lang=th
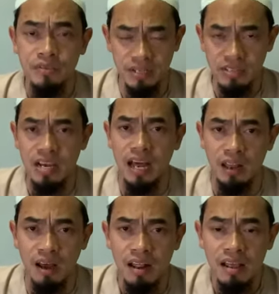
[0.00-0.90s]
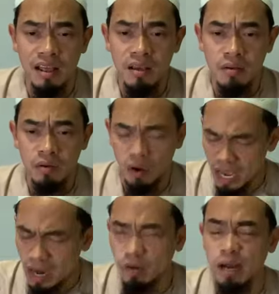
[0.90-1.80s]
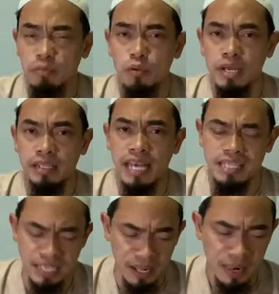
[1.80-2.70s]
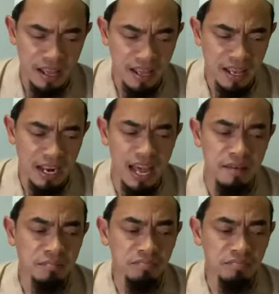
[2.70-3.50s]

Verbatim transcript: อินชาอัลลอฮ์ขอให้เรากลับตัวอย่างแท้จริงและ